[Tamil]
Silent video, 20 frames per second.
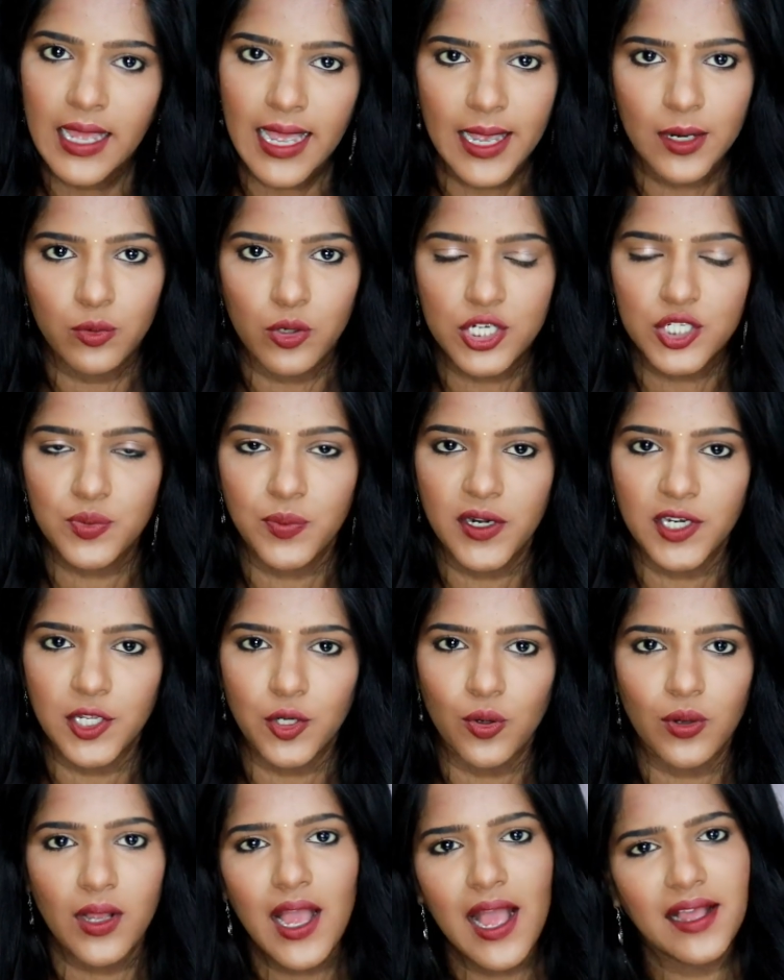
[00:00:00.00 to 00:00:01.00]
ஹேர் வாஷ்
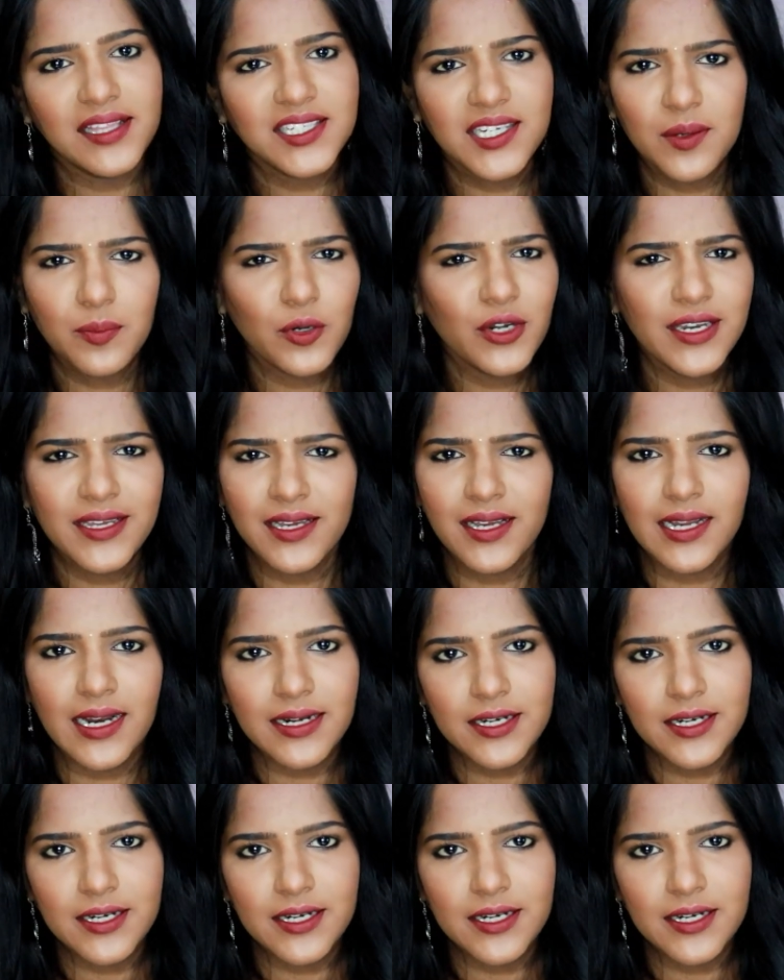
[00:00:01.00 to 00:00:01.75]
பண்ணிக்கோங்க அதுக்கப்புறம் நீங்கள்